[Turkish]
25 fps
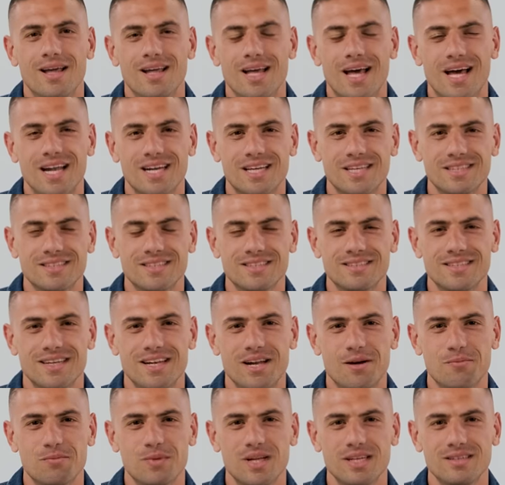Herkese
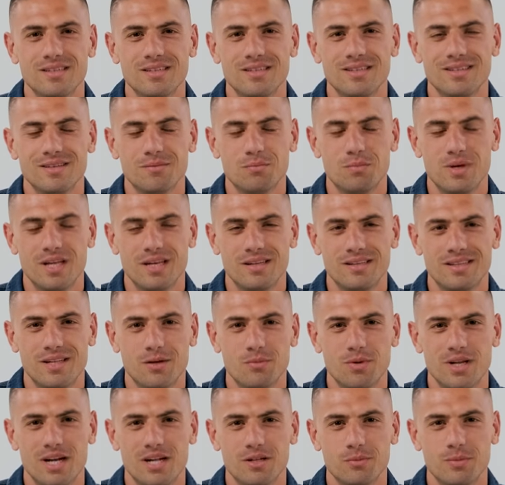selamlar. Merih
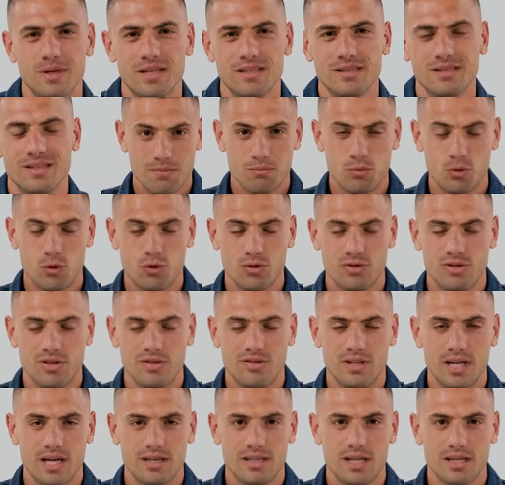Demiral ben. Bugün
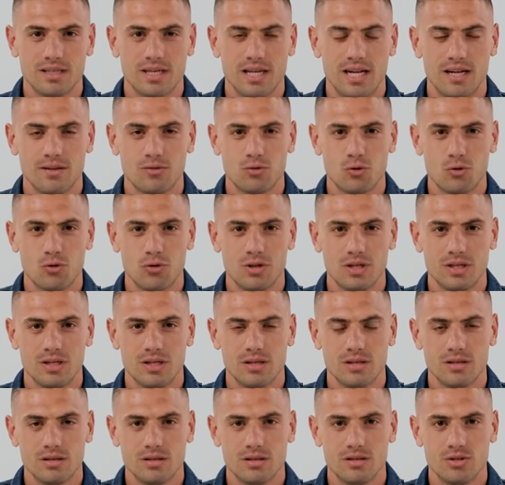sizlerden gelen soruları
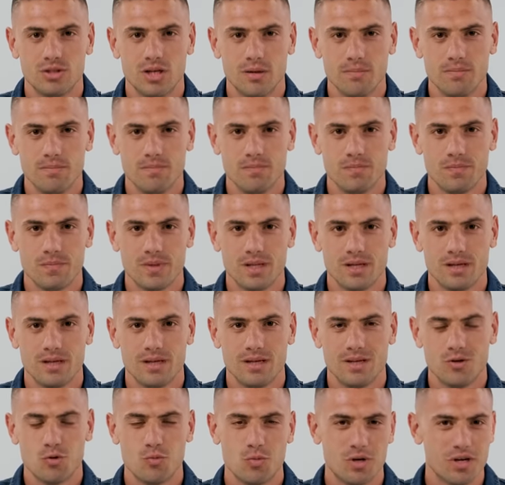yanıtlayacağım.
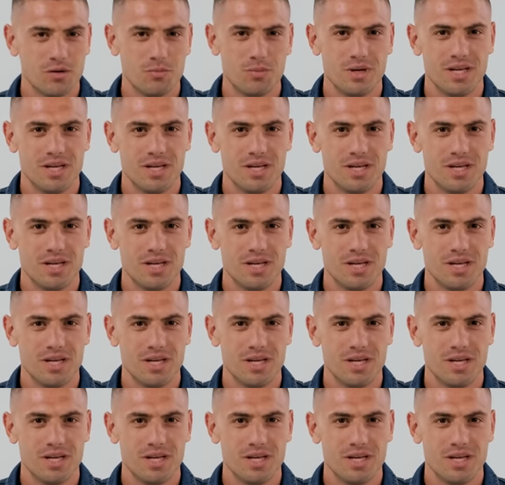Ee, umarım